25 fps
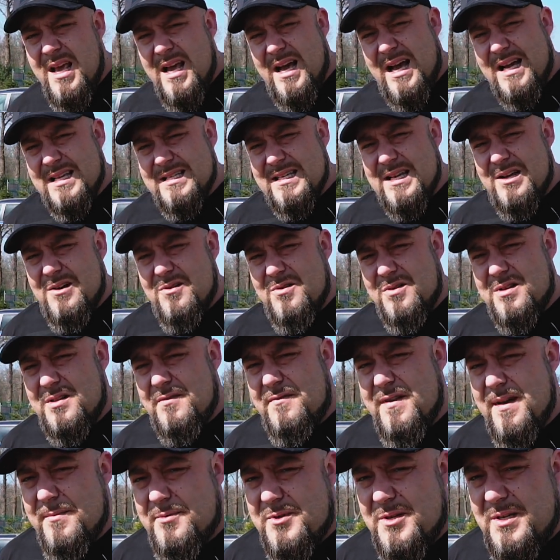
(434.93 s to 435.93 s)
a za rok,
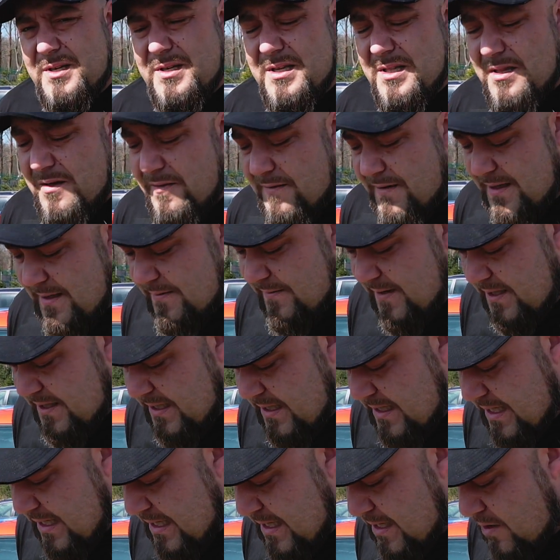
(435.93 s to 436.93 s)
dwa przyjdzie do Was
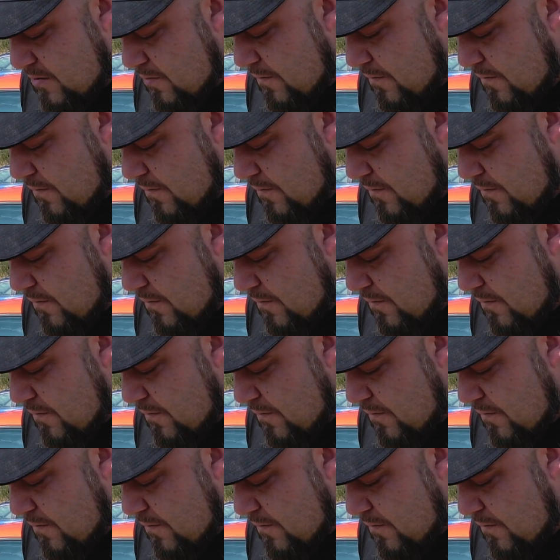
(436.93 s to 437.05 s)
właśnie taki